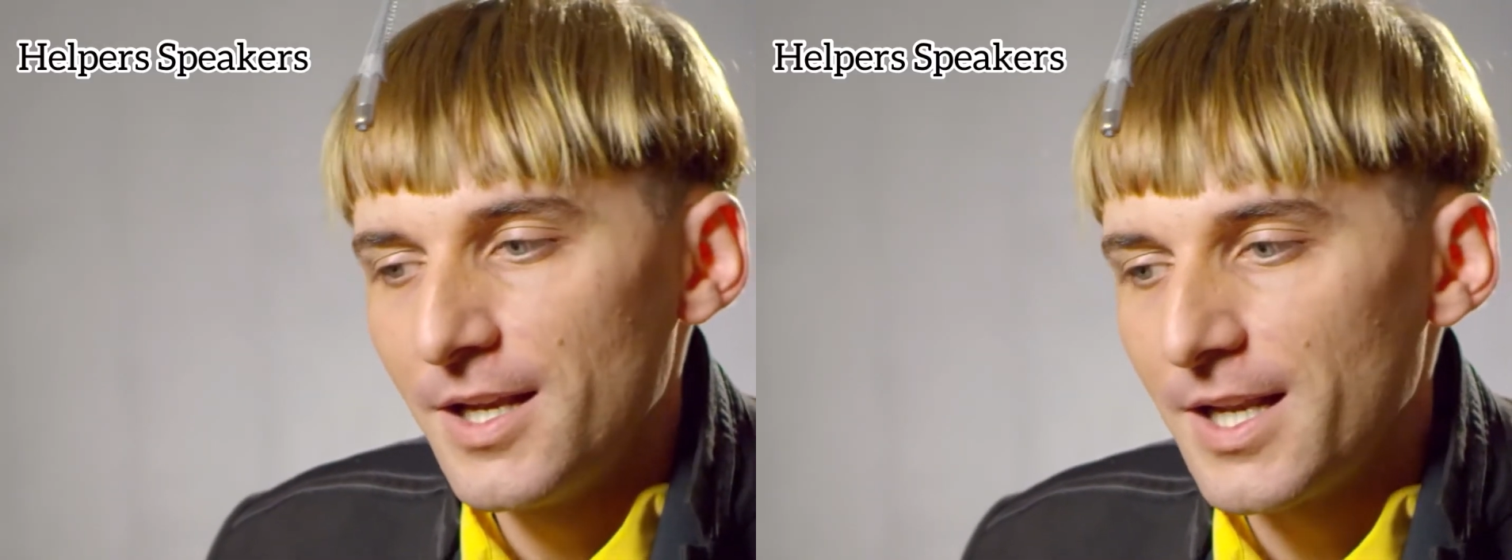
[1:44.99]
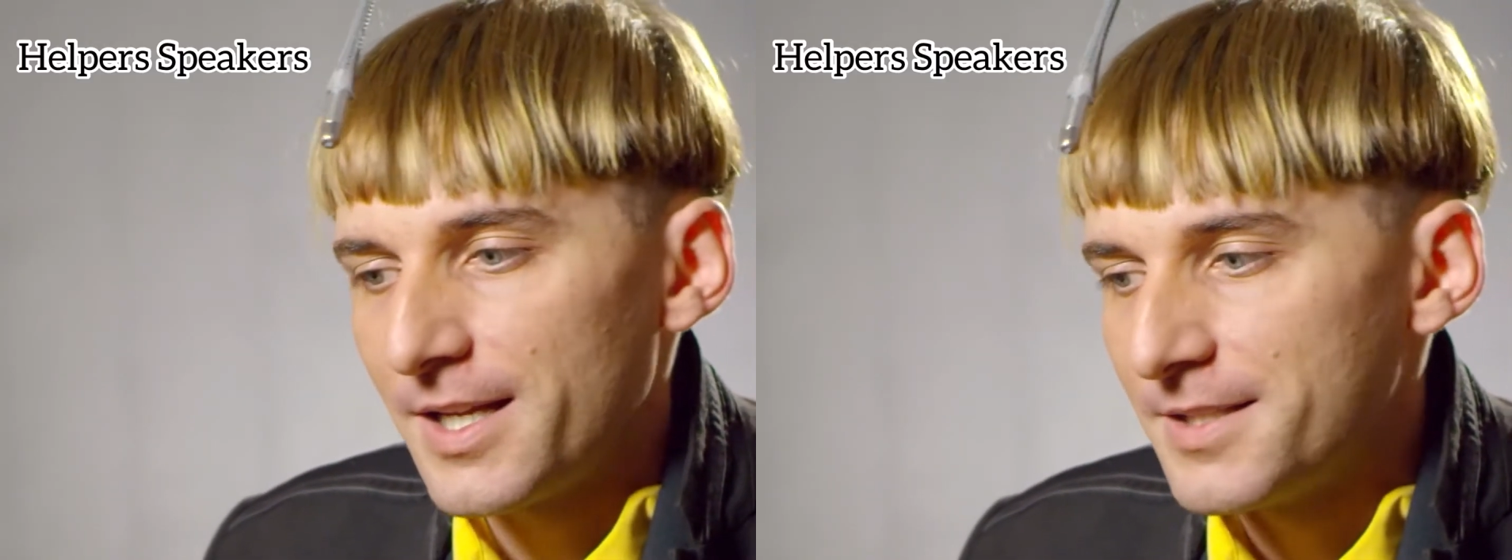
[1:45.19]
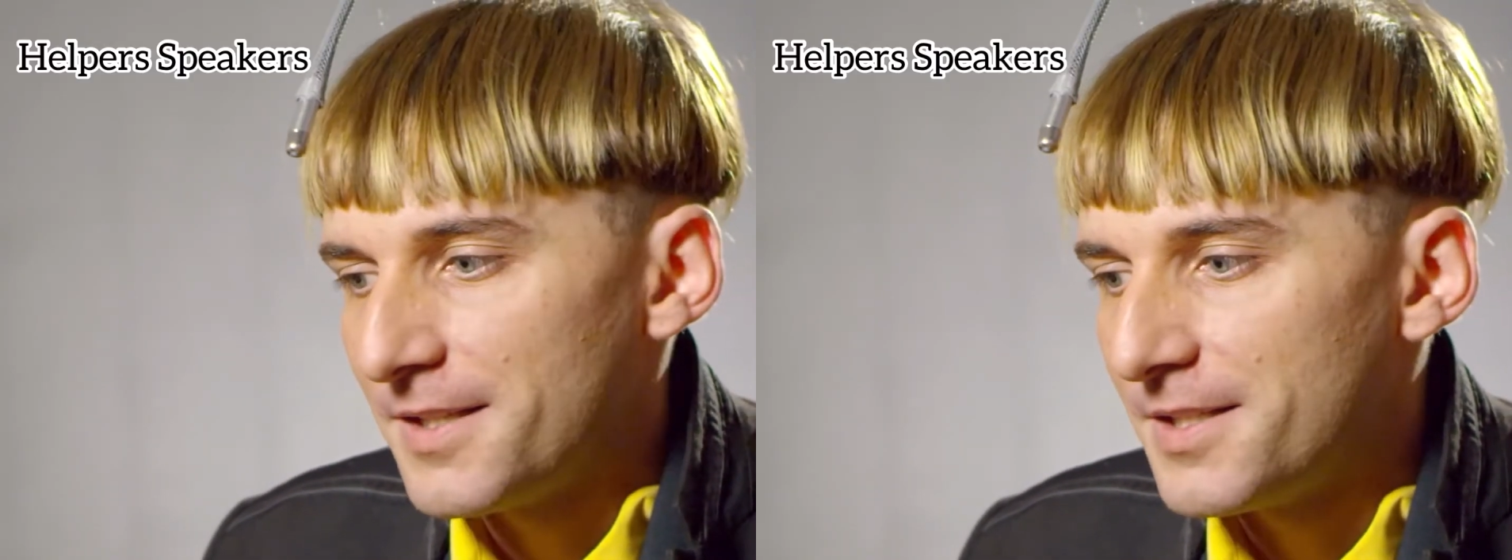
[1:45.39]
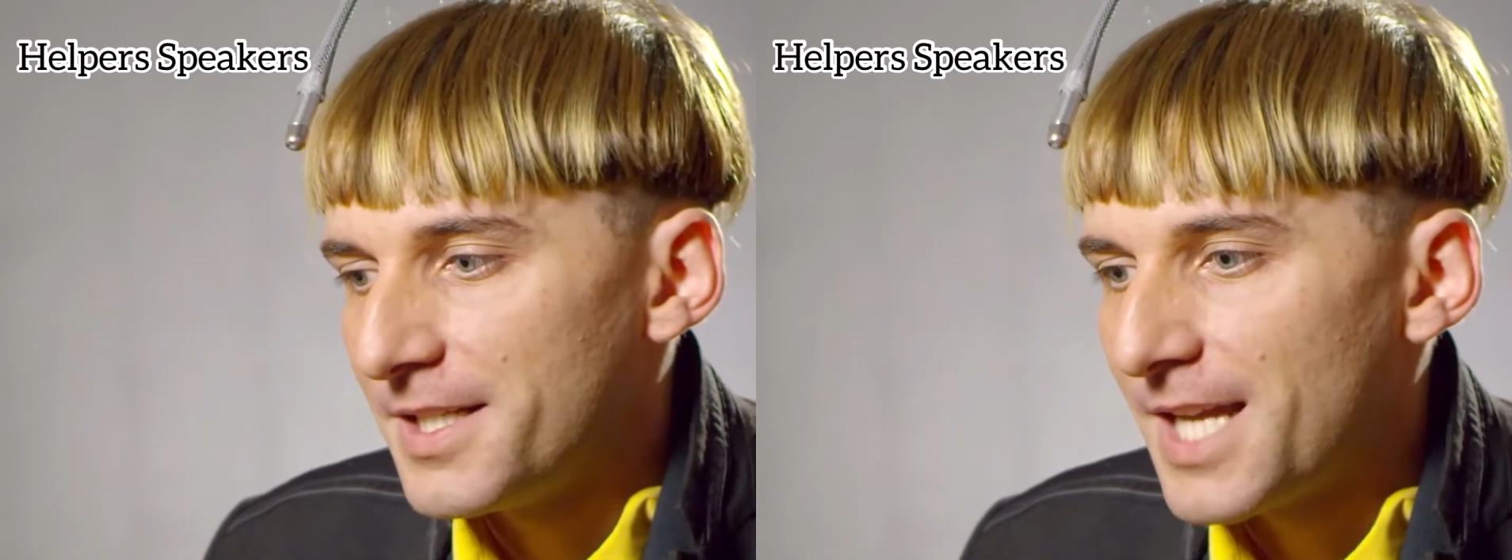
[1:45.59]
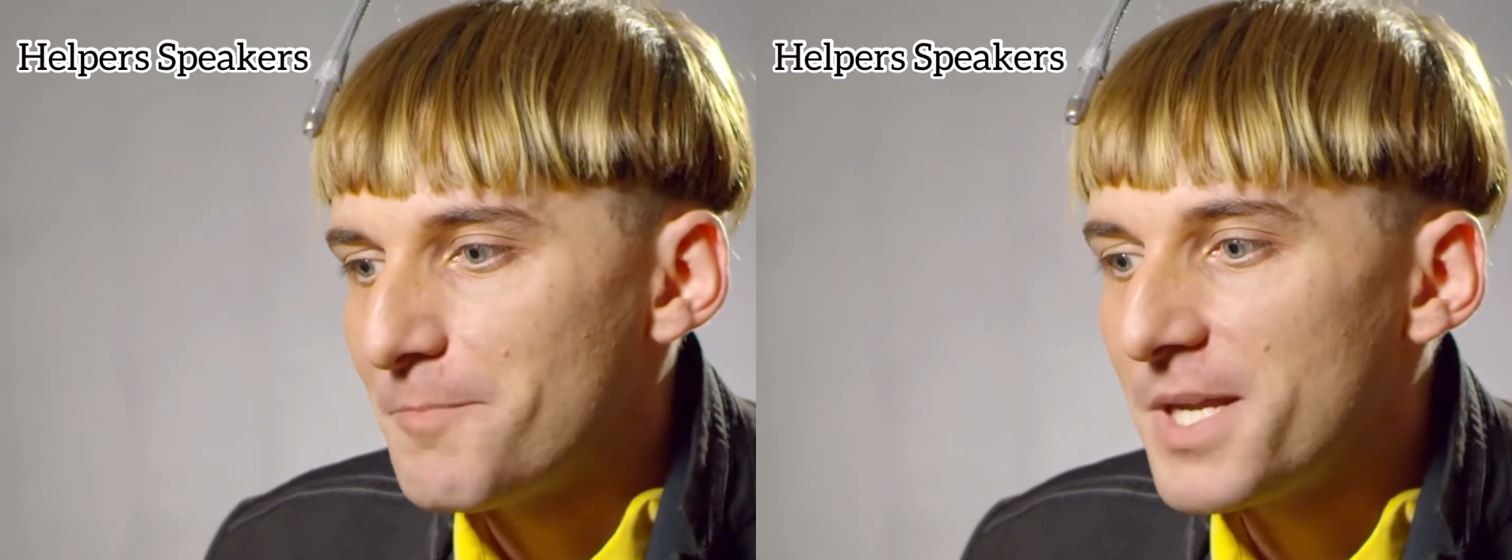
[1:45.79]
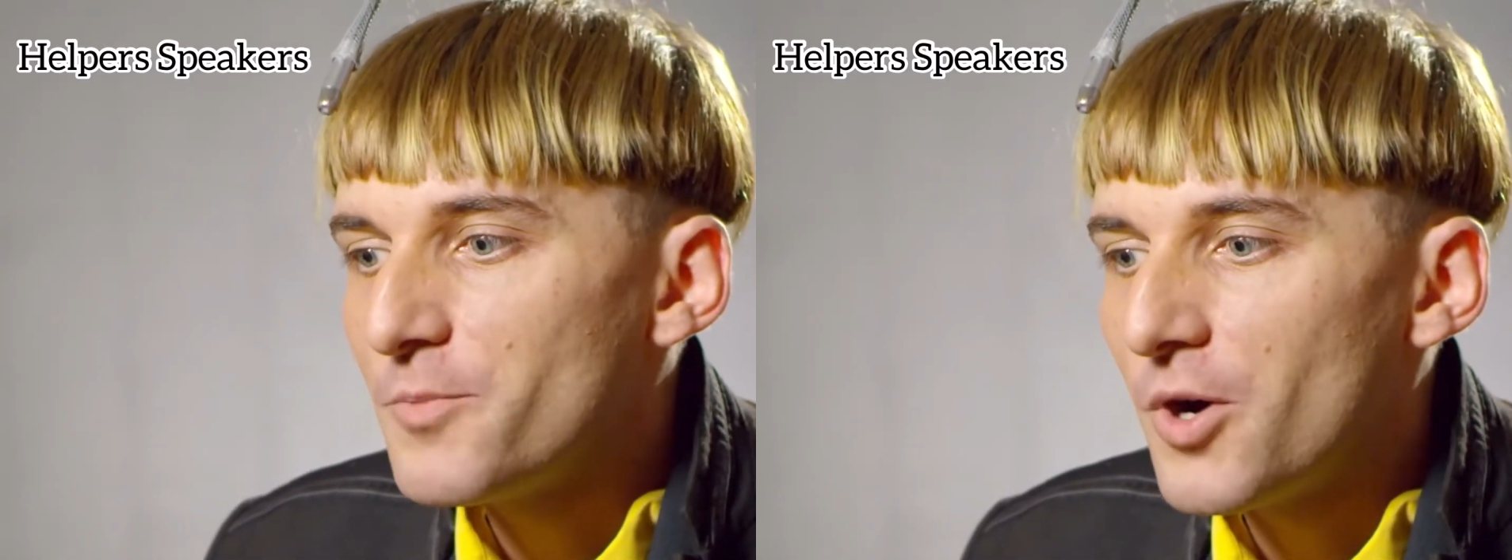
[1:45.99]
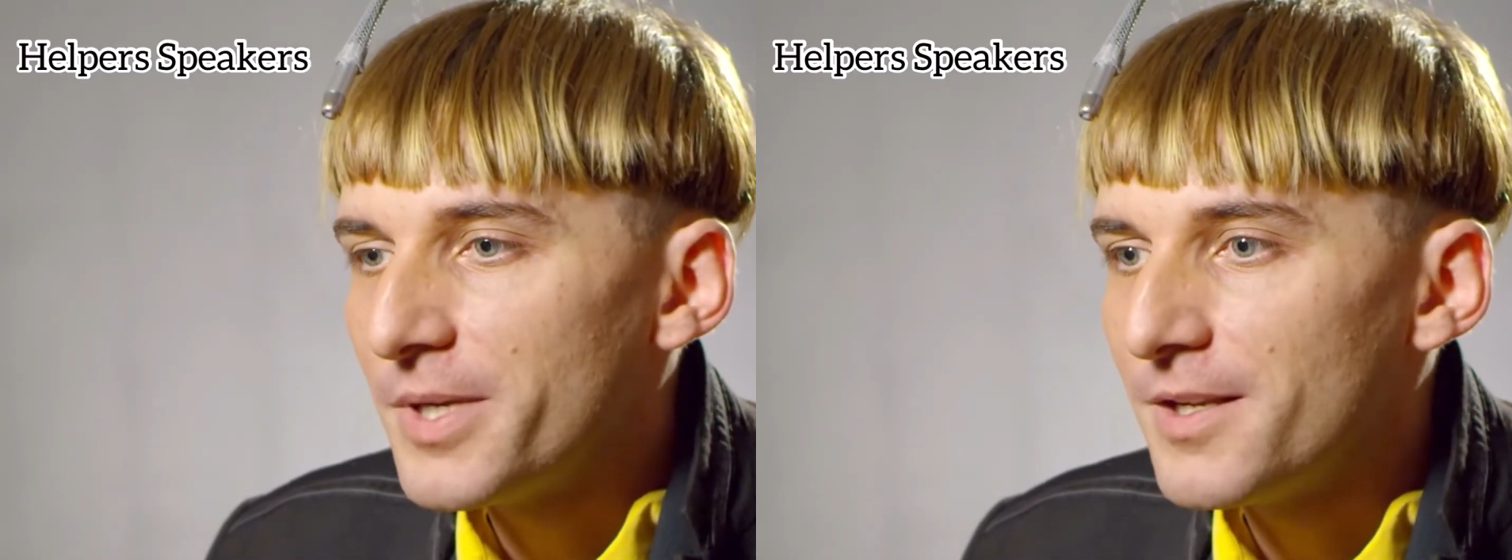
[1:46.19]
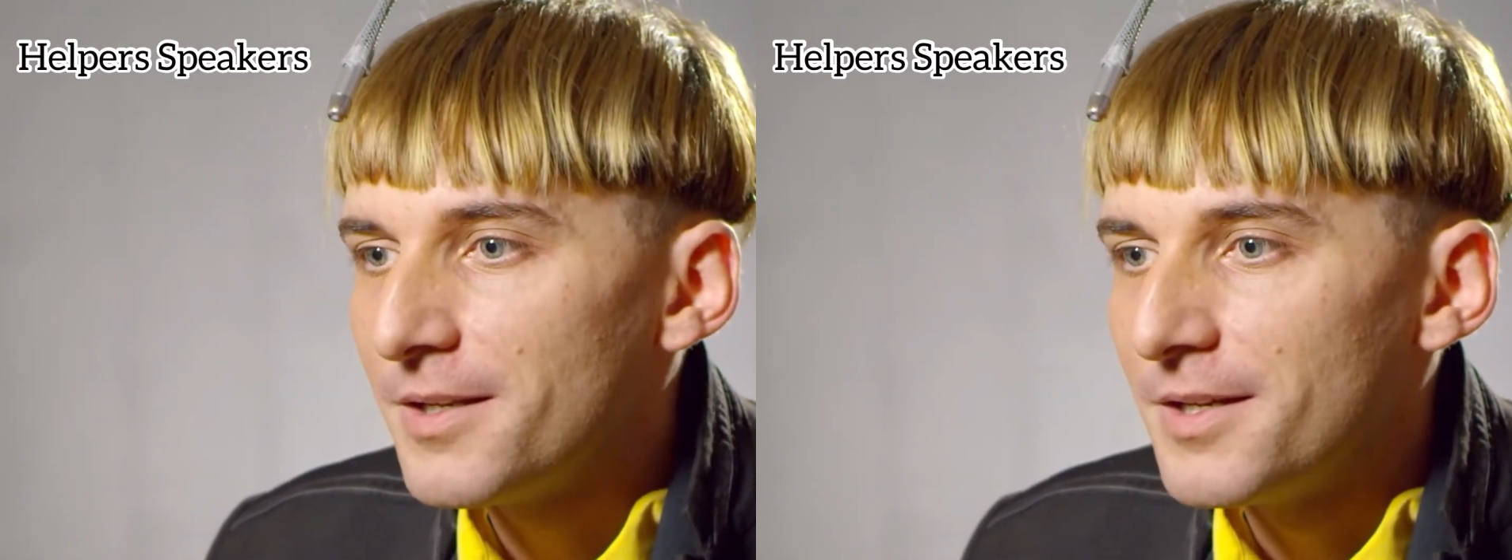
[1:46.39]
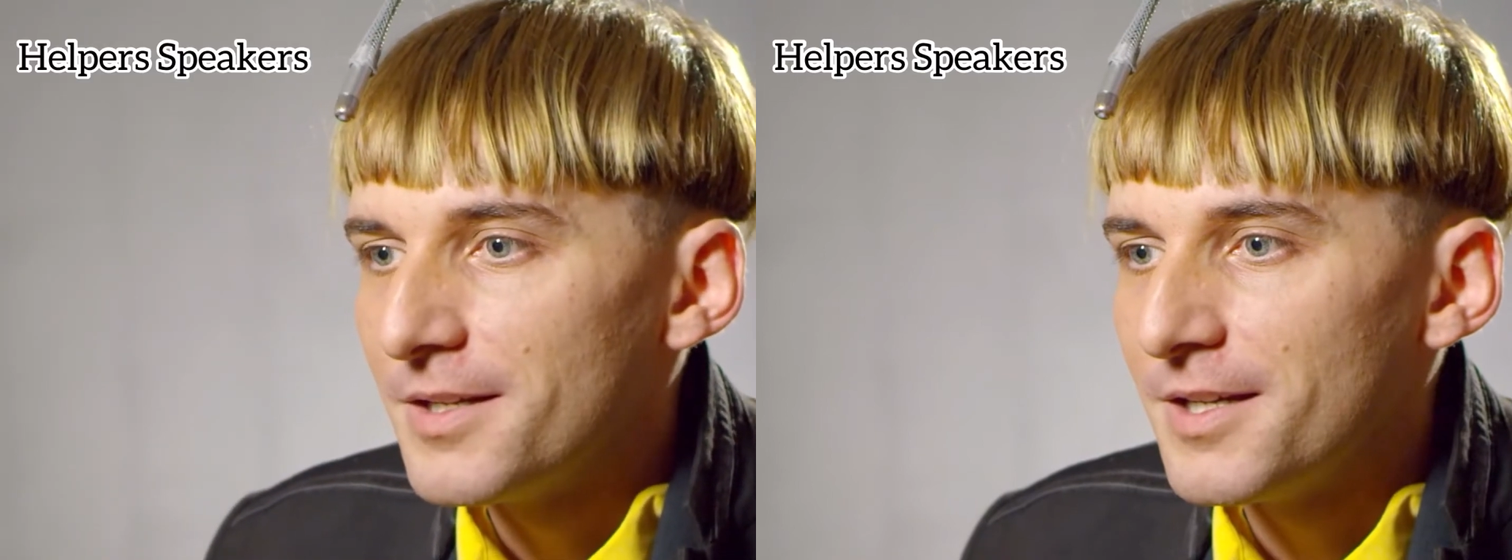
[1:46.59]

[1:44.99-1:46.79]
la gente diría mi móvil